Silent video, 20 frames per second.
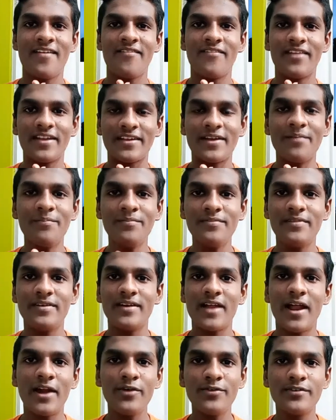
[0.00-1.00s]
வணக்கம்
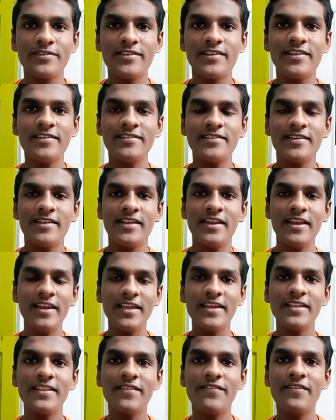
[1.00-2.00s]
நான் குஜரிஷ்
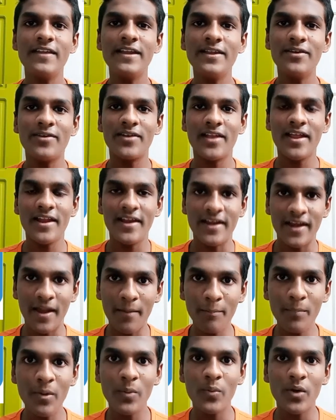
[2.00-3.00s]
இன்னைக்கு இந்த வீடியோவில்
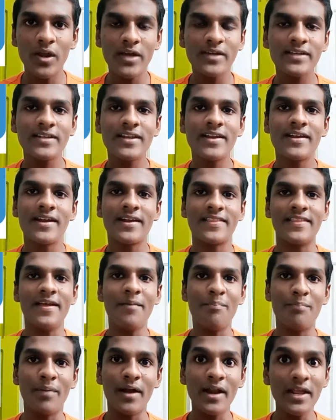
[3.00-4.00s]
நம்ம உலகத்தில் நடந்த
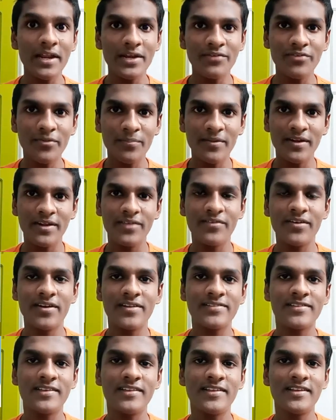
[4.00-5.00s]
பல
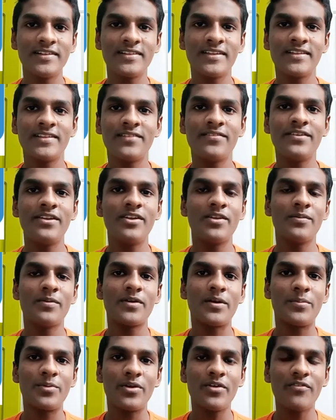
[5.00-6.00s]
இன்ஃபர்மேட்டிவான செய்திகள் தான் இந்த வீடியோவில்
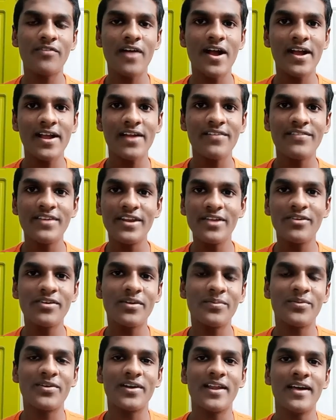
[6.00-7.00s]
பார்க்க போகிறோம் வாங்க
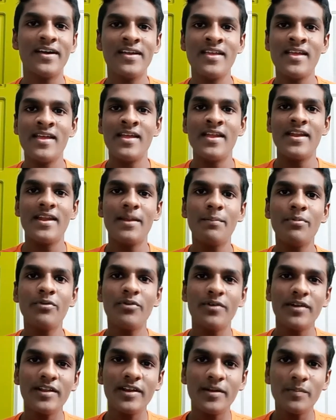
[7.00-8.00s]
வீடியோக்குள்ளே பார்க்கலாம் நம்பர்
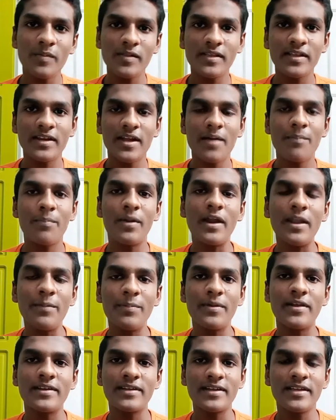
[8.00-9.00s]
ஒன் என்னன்னு பார்த்தீங்கன்னா பல
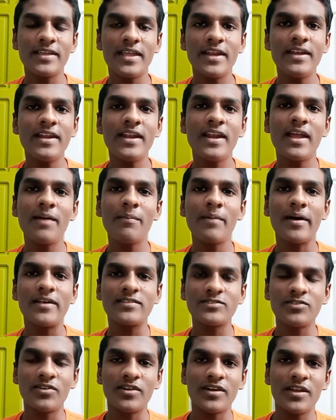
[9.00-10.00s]
பேருக்கு என்னெல்லாம்
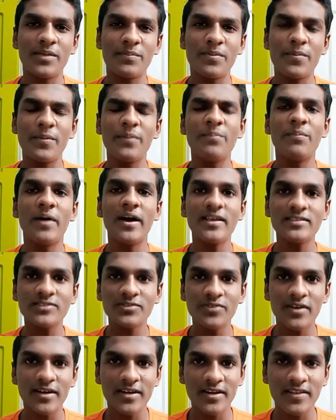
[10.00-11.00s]
மாஸ்க் வாங்கலாம் இப்போ போய்
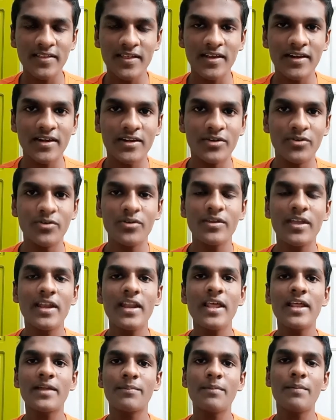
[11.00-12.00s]
மாஸ்க் வாங்குறதா இருக்கட்டும்
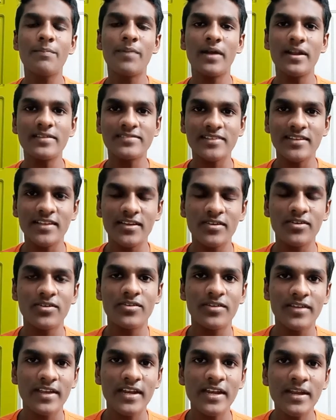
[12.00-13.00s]
எல்லாருக்குமே பல சந்தேகம்
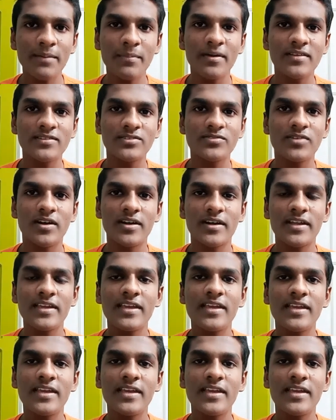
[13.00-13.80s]
இருக்கும் என்ன மாஸ்க் வாங்கினா